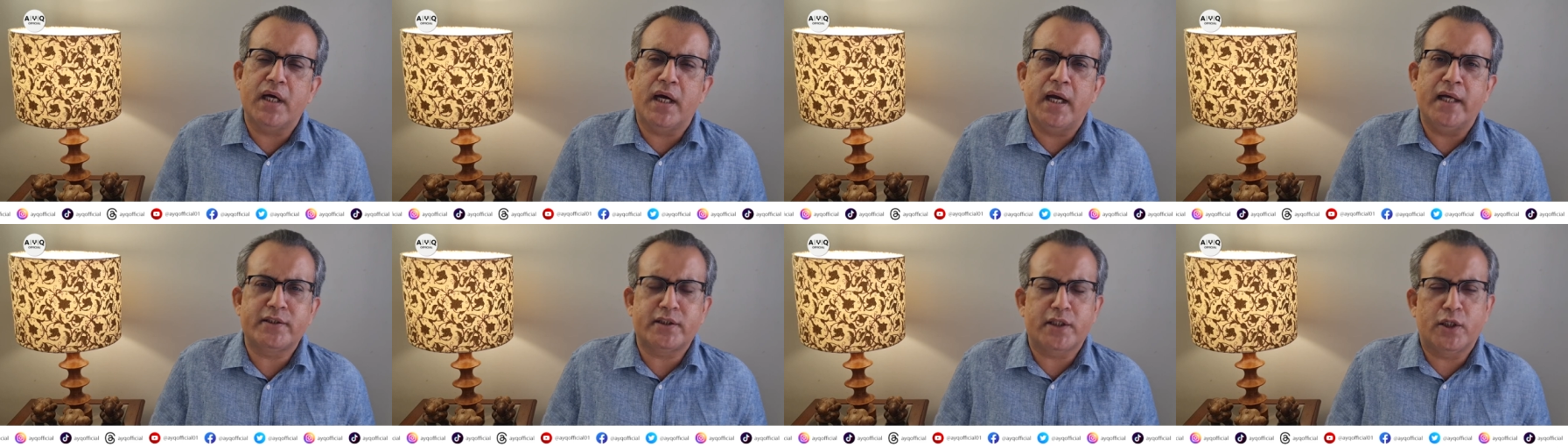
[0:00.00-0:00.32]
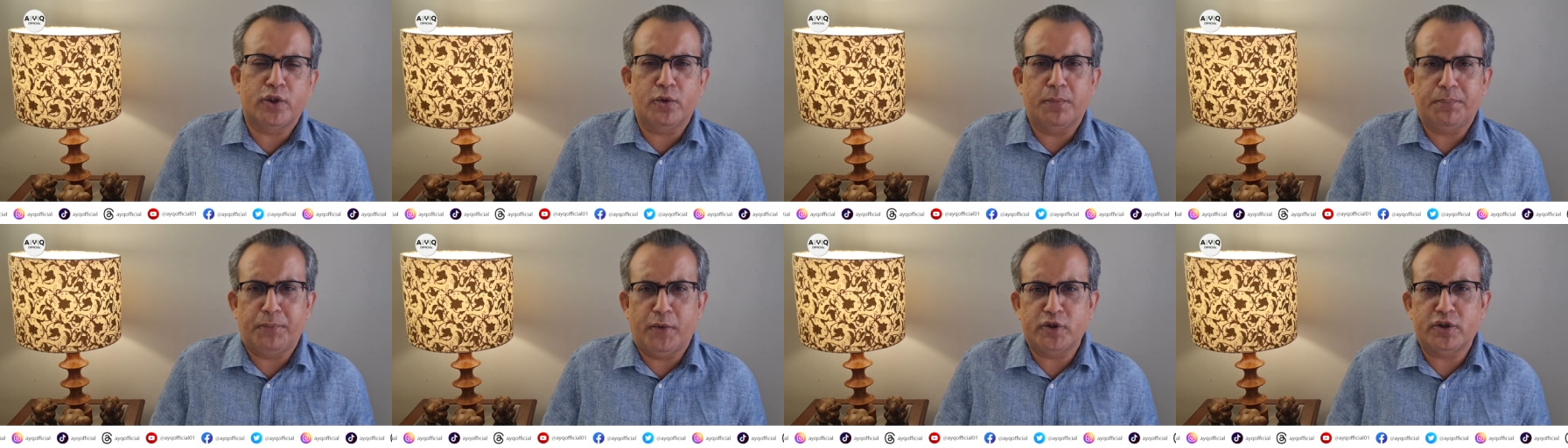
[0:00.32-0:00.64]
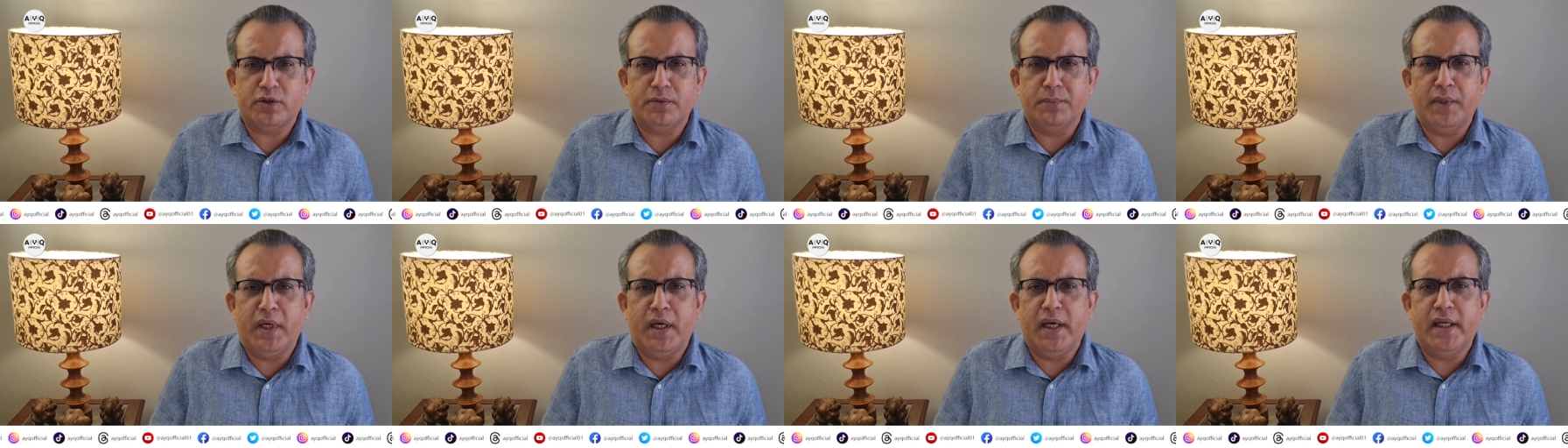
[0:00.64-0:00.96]
था ऐसा तो
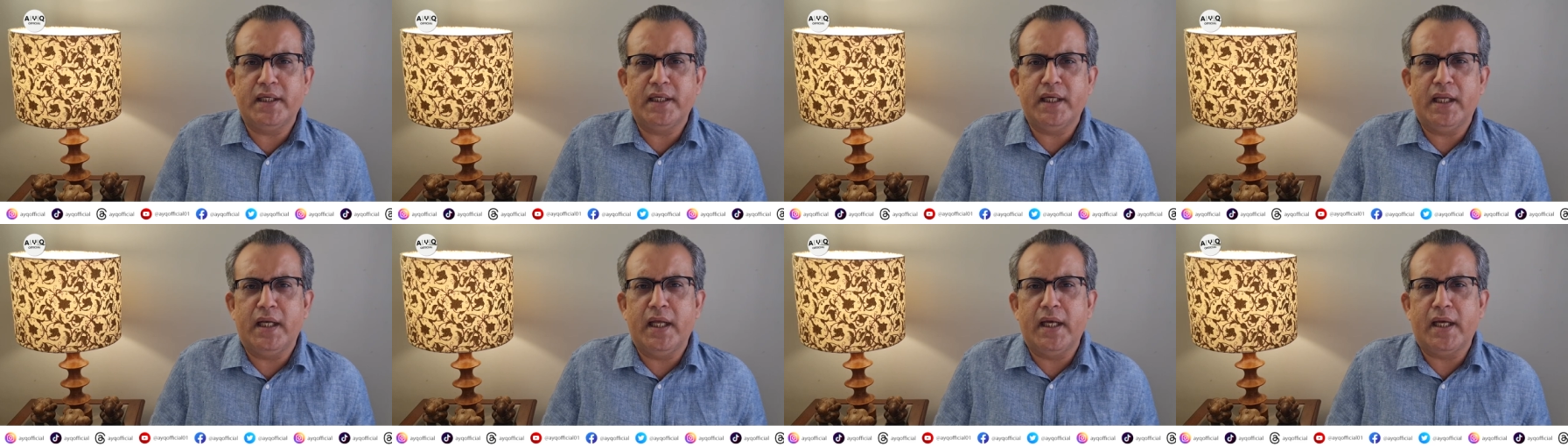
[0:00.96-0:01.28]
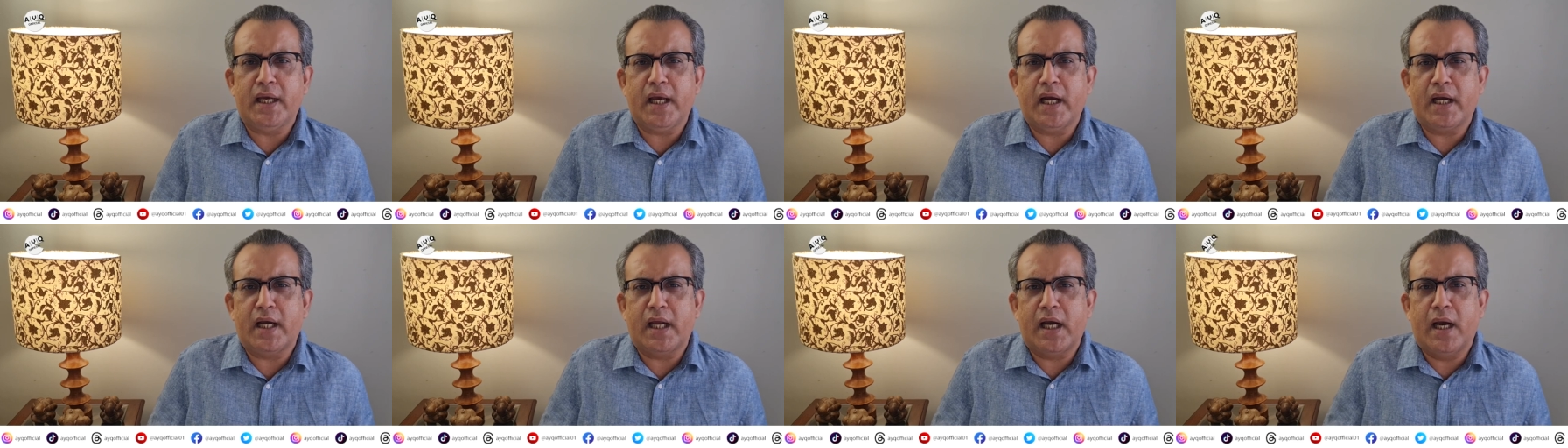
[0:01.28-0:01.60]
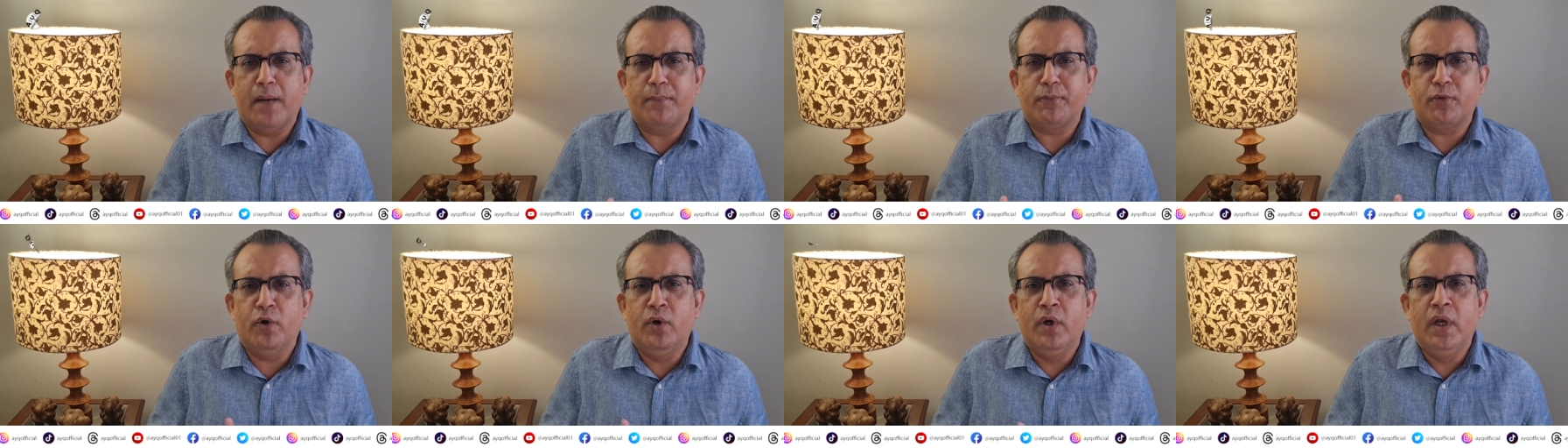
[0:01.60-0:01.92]
पॉसिबल नहीं है ना कि अगर
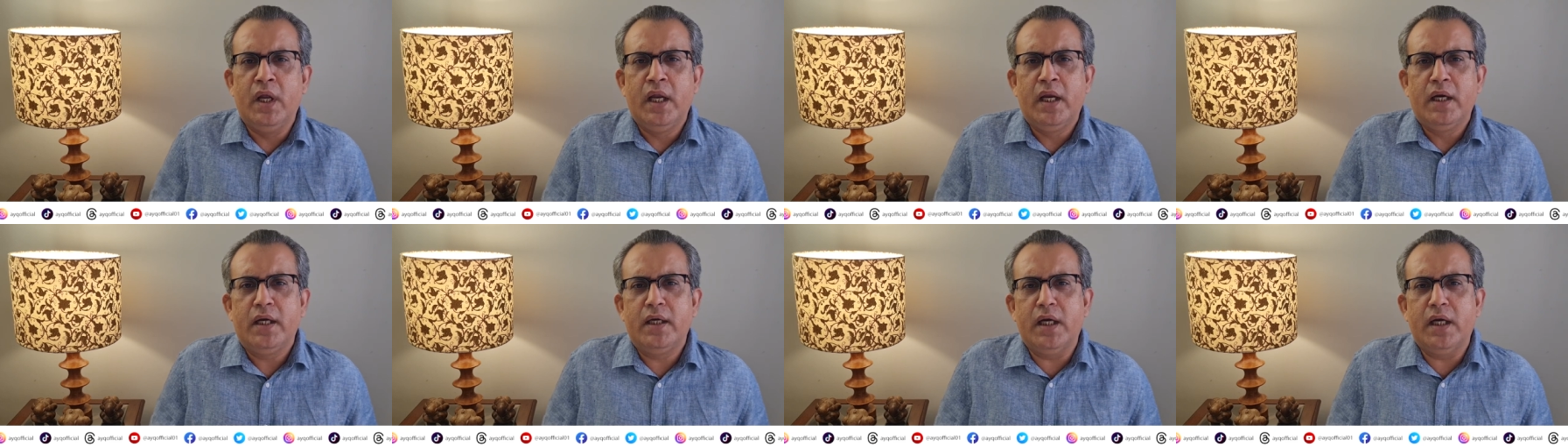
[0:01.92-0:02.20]
आपको